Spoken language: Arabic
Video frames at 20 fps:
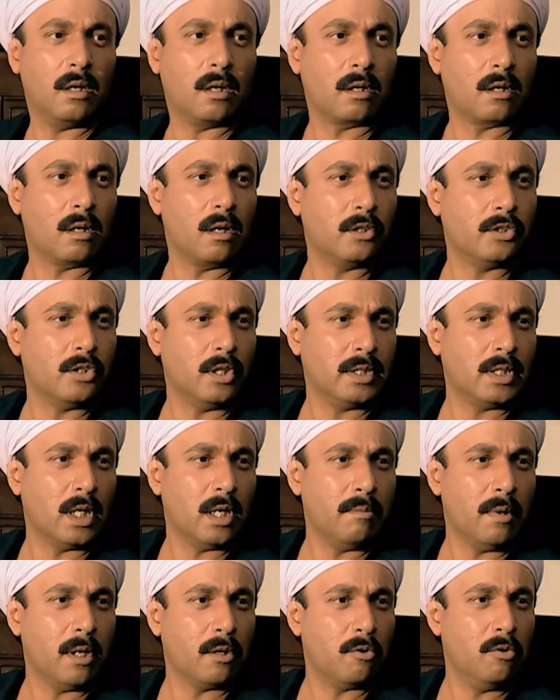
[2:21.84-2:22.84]
الراجل زي
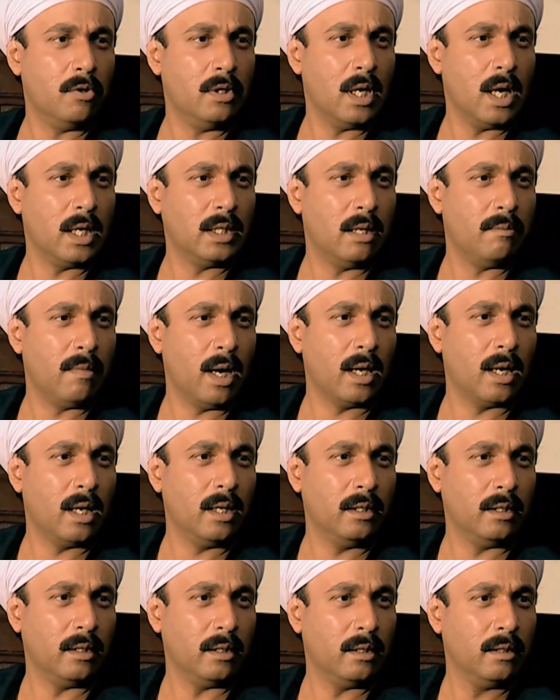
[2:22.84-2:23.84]
ما يكون نادم
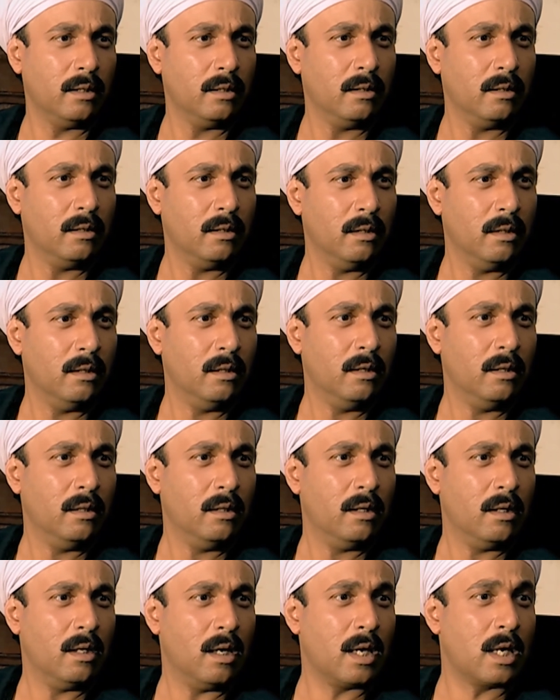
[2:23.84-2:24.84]
عليا
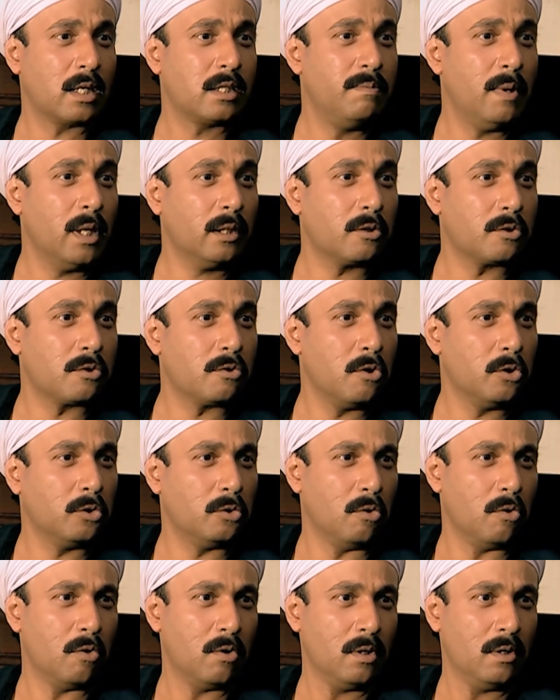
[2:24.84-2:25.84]
انا سمعت
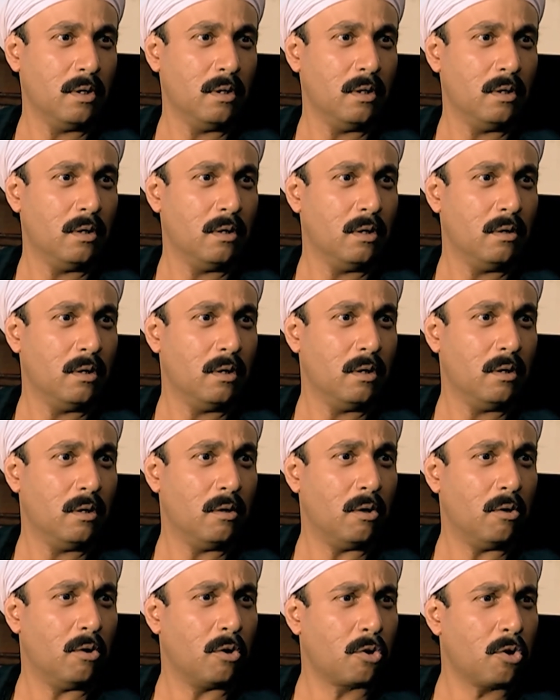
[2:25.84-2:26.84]
صوته
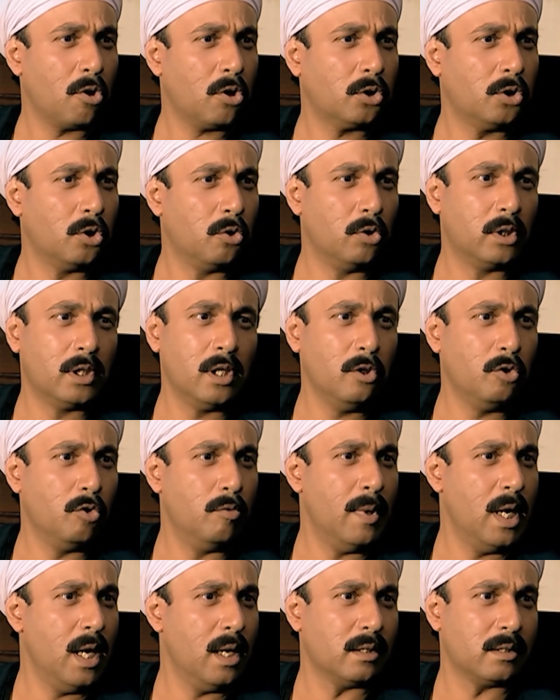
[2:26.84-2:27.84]
رحت له لقيته
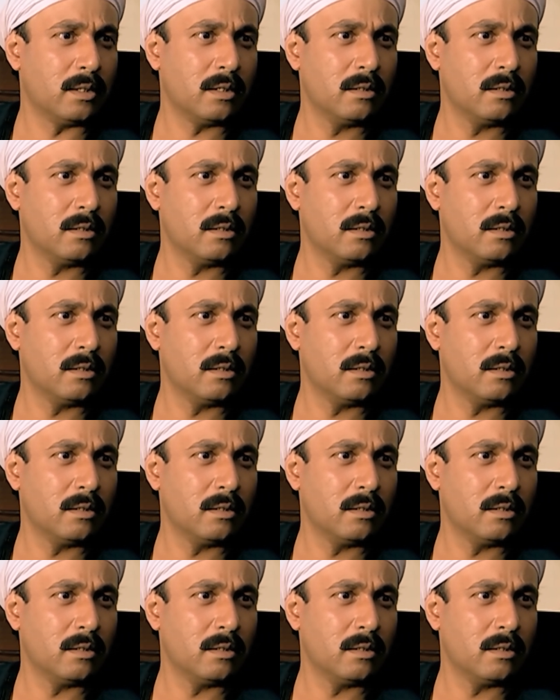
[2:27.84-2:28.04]
مات